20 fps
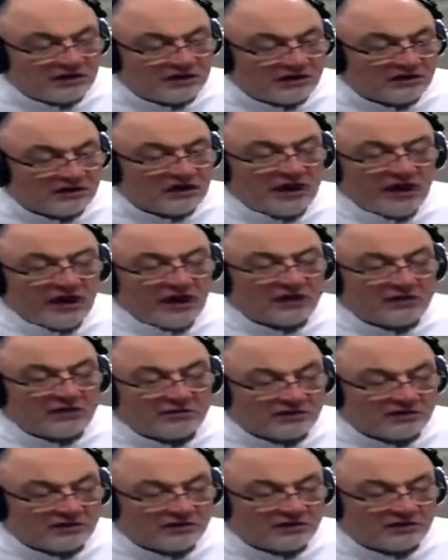نلحق
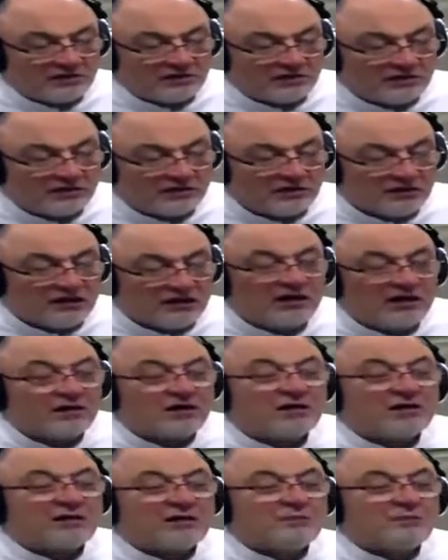رمضان
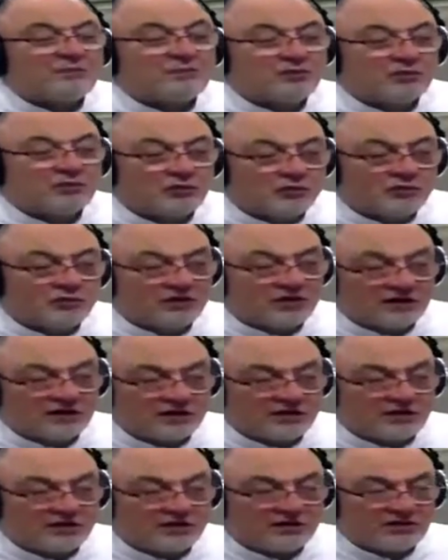يا رب
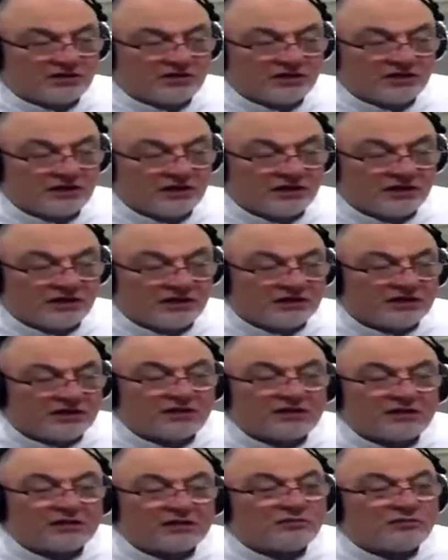ندرك رمضان
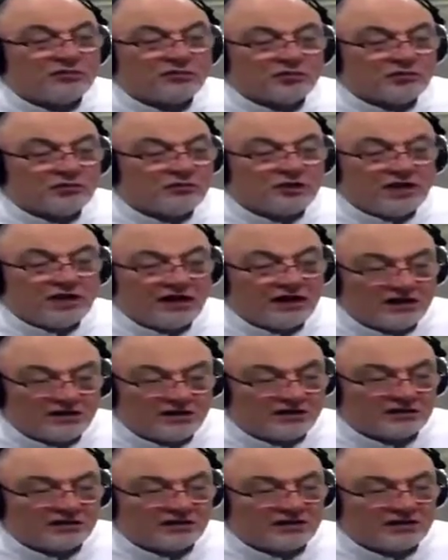يا رب نكون من اهل
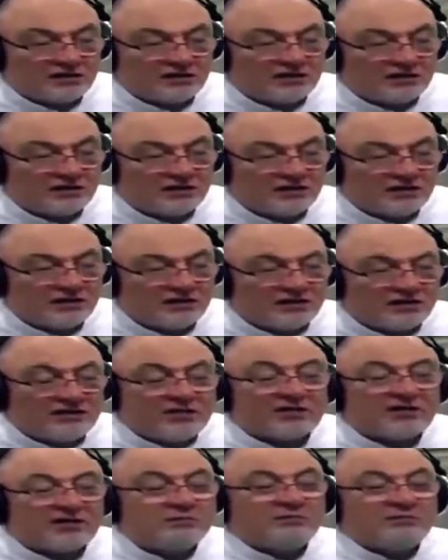رمضان
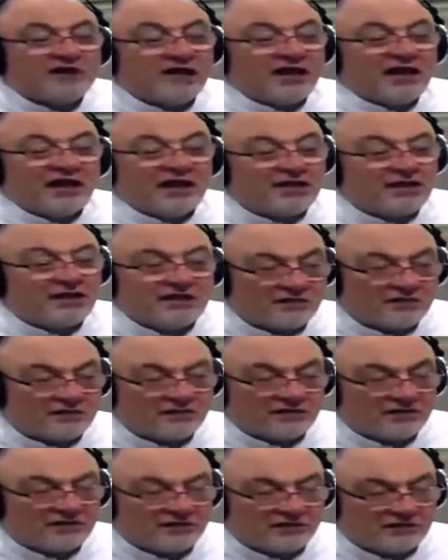يا رب يجي علينا
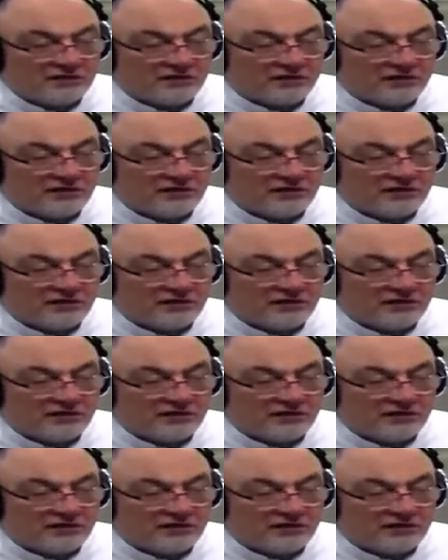رمضان